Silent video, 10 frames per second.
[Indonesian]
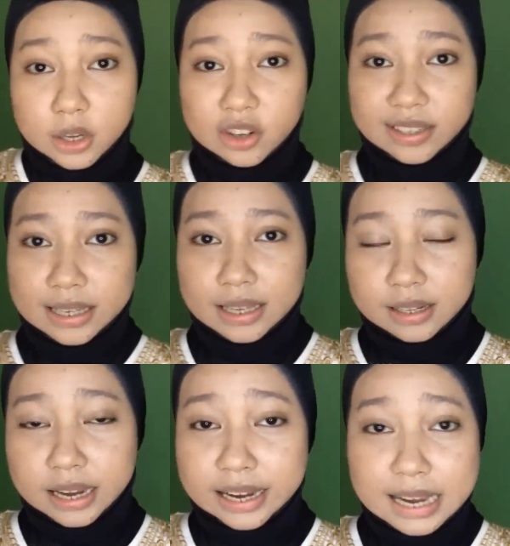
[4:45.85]
concealer
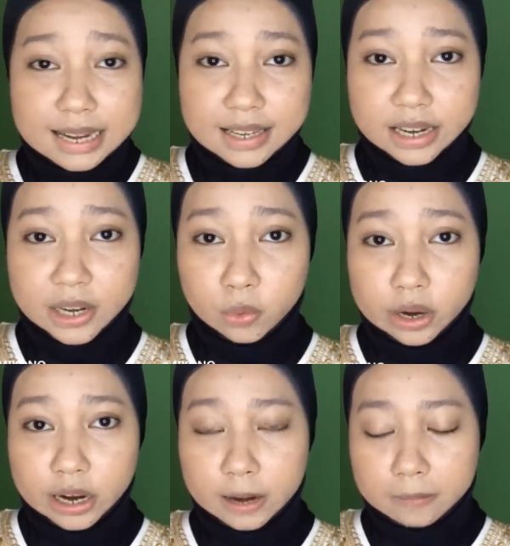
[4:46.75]
tadi di sini
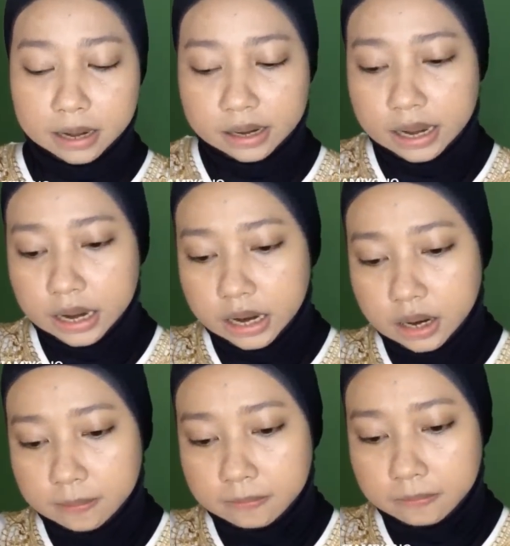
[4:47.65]
gue akan
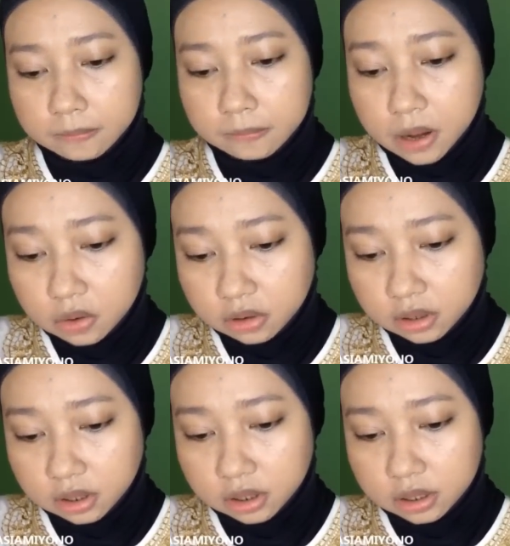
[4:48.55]
pakai
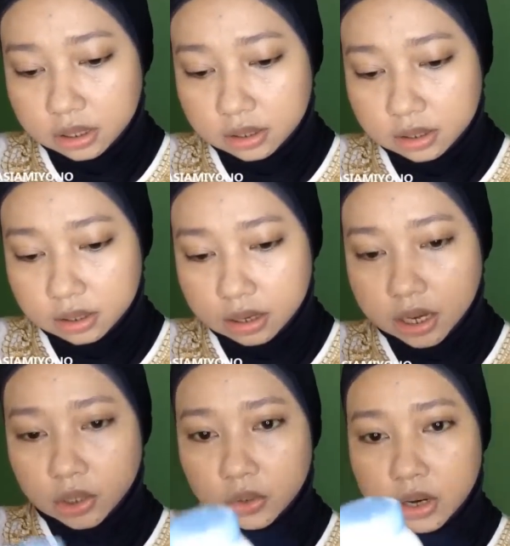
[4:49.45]
Pond's
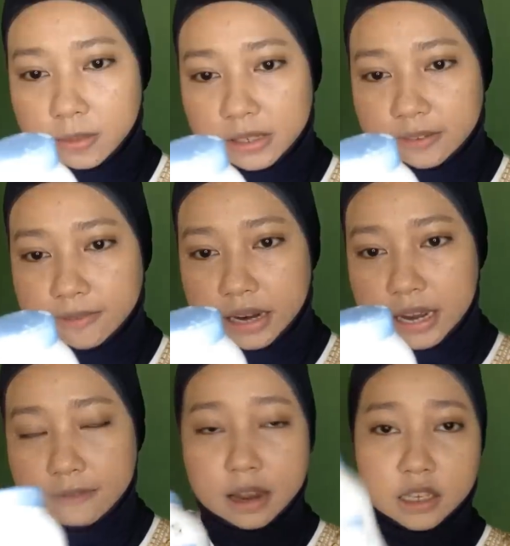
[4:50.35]
Natural
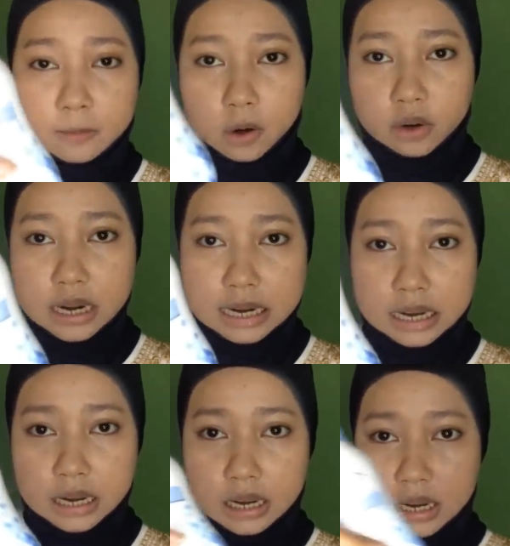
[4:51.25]
Mattifying Face Powder
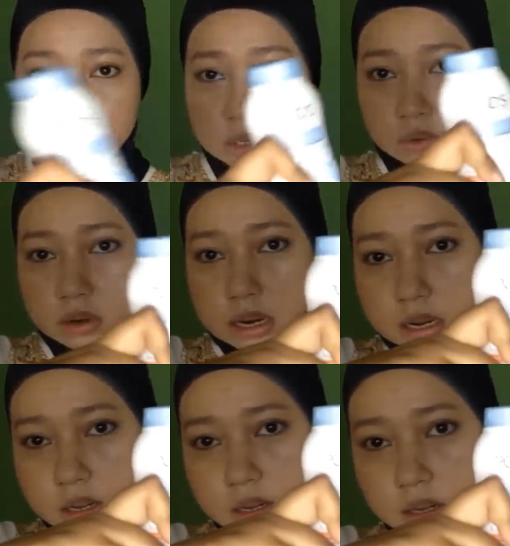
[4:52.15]
ini juga